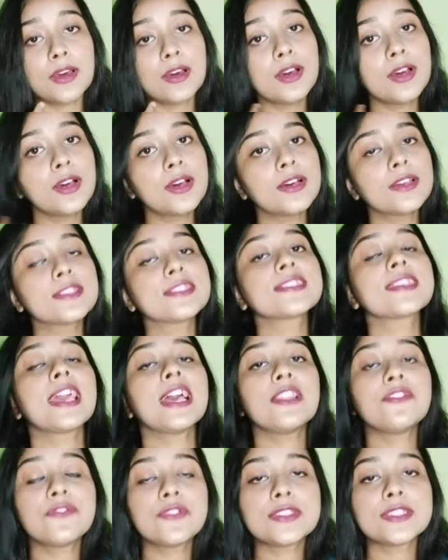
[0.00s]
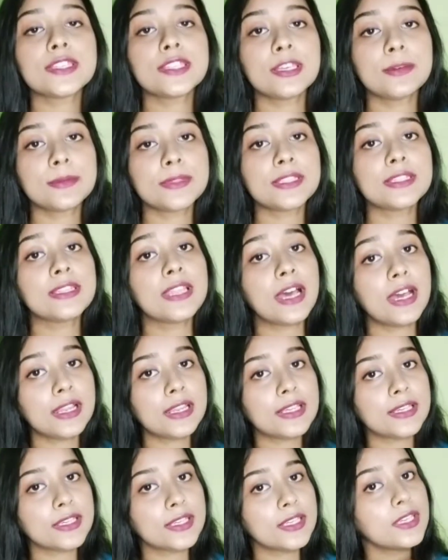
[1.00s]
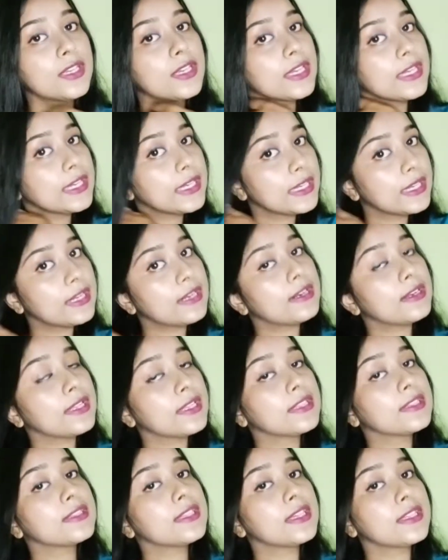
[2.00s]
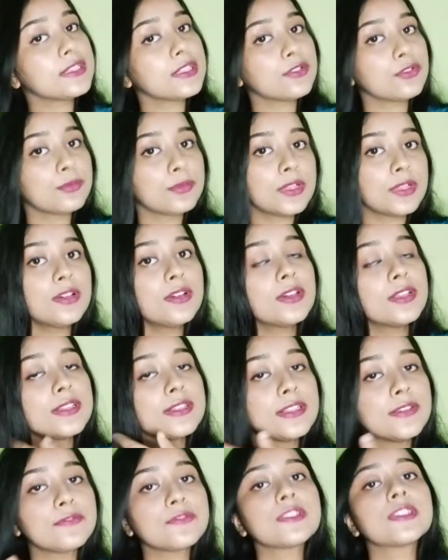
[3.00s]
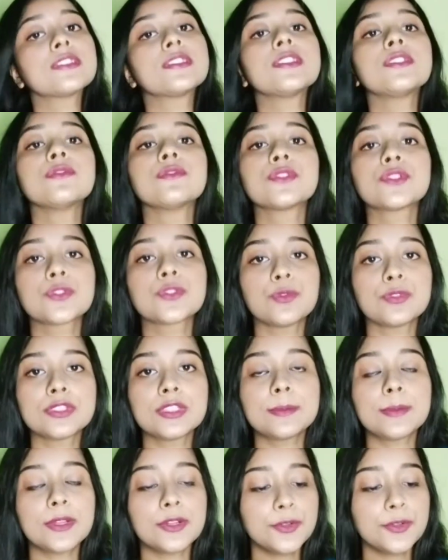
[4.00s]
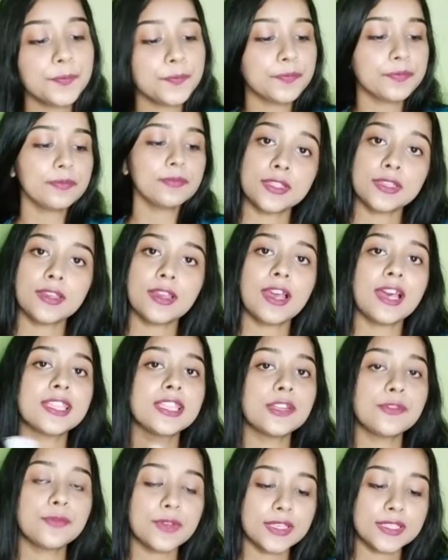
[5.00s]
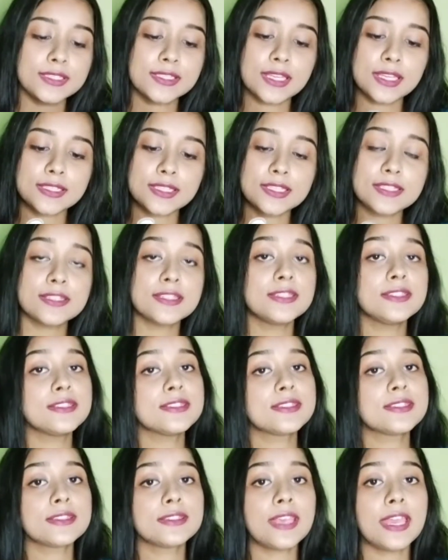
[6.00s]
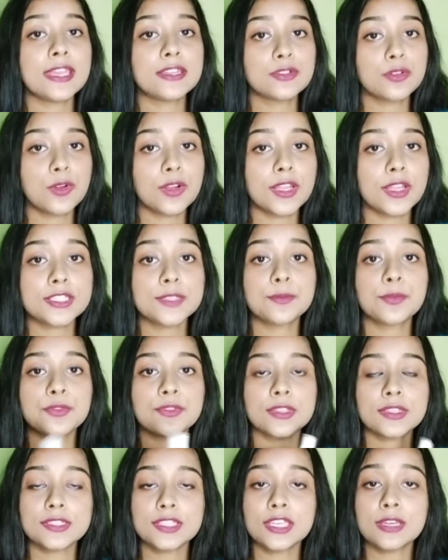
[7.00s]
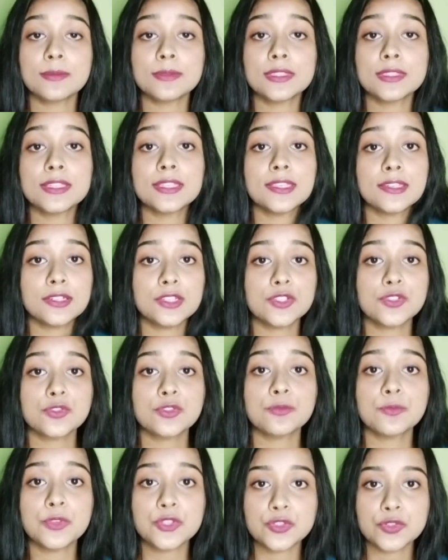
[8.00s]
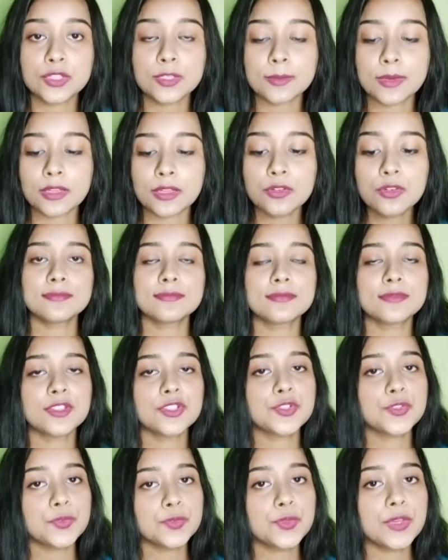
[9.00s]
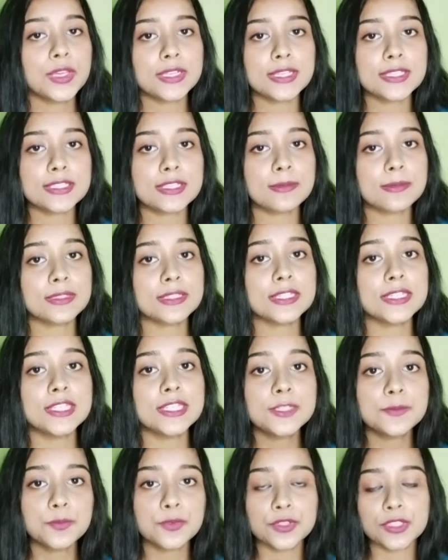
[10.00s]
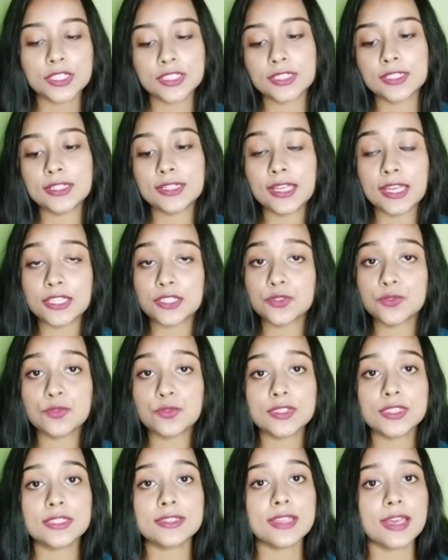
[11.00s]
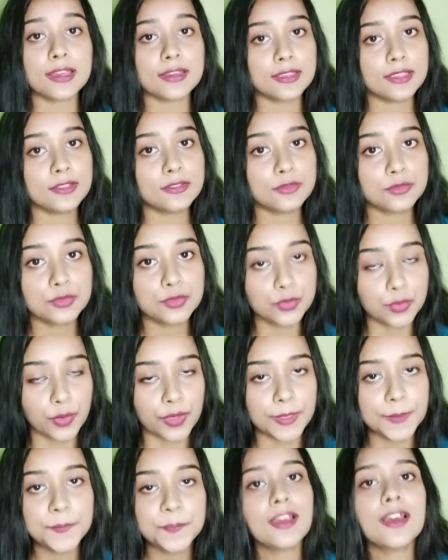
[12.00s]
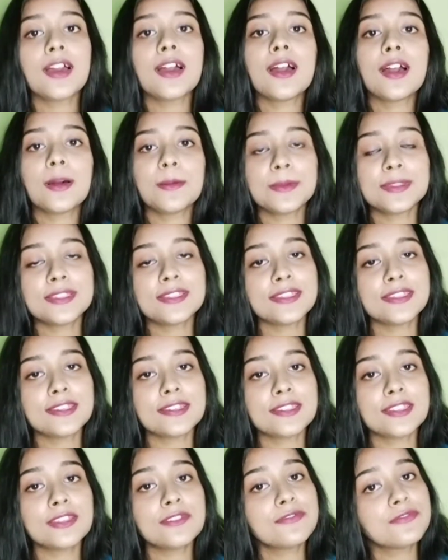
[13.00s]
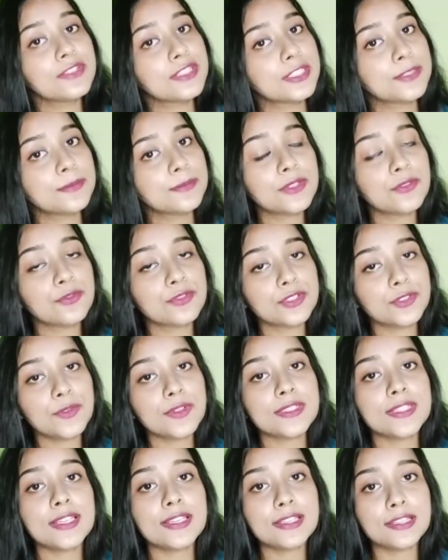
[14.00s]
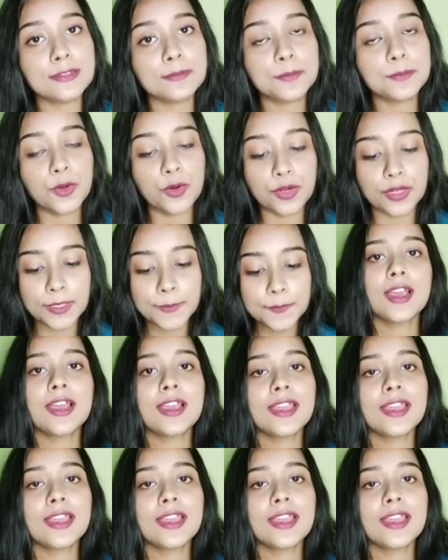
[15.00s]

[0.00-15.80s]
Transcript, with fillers: বা স্ক্যাল্পে যাতে আমাদের না লাগে হেয়ার লেন্থে এটা তোমরা ডেফিনেটলি ইউজ করতে পারো আদারওয়াইজ যা যা ইনগ্রিডিয়েন্টস এতে অ্যাড করা আছে প্রত্যেকটাই আমাদের হেয়ারের জন্য ভীষণই ভালো শুধু এটা যে আমাদের হিট প্রোটেকশনের কাজ করছে তা কিন্তু নয় আমাদের হেয়ারকে ফ্রিজ ফ্রি করতেও এটা হেল্প করে